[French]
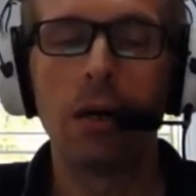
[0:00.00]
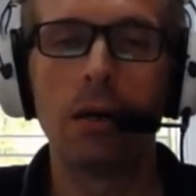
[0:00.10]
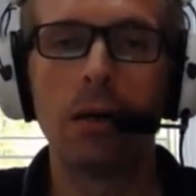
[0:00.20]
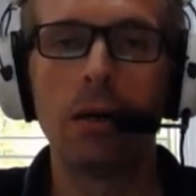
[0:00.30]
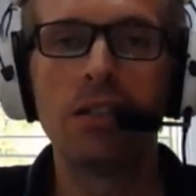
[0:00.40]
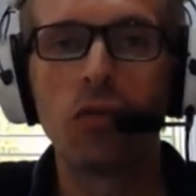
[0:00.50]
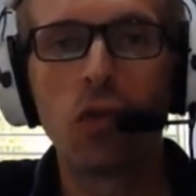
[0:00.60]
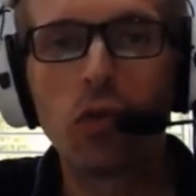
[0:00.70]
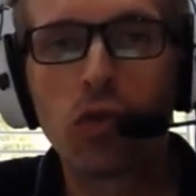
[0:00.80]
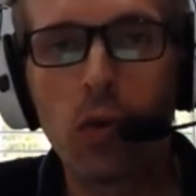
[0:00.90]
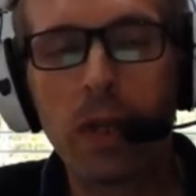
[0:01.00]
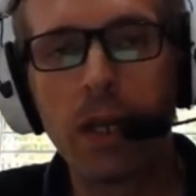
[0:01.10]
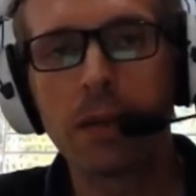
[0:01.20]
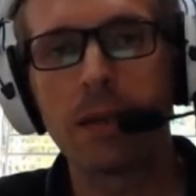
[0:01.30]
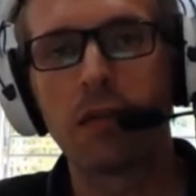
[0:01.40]
euh, ils ont
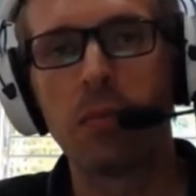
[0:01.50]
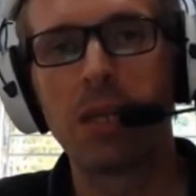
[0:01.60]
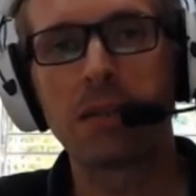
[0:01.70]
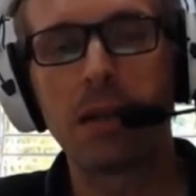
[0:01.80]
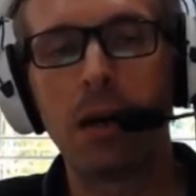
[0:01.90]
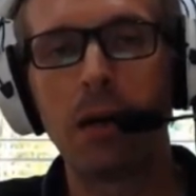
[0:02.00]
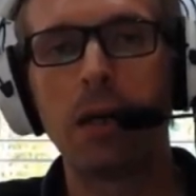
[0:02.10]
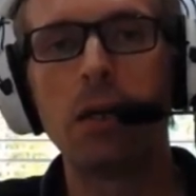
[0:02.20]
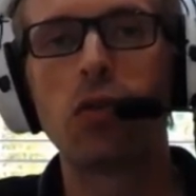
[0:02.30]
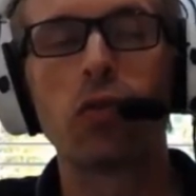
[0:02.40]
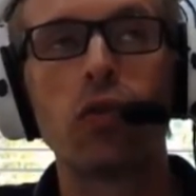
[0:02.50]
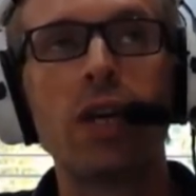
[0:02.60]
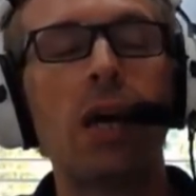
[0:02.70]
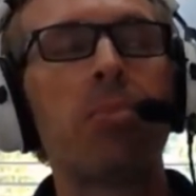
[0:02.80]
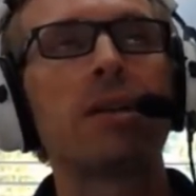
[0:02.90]
contourné cette faiblesse-là et ils
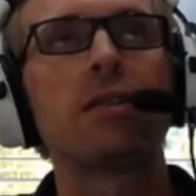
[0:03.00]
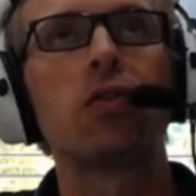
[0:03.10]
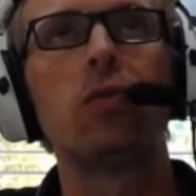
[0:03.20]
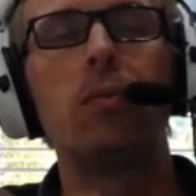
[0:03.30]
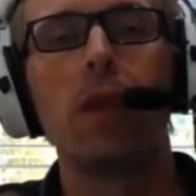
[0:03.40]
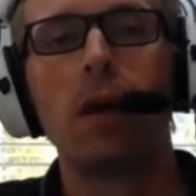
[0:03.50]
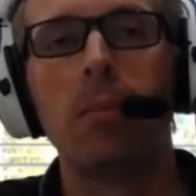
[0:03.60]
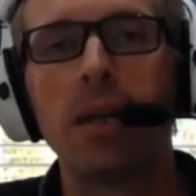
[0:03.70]
t'ont donné l'impression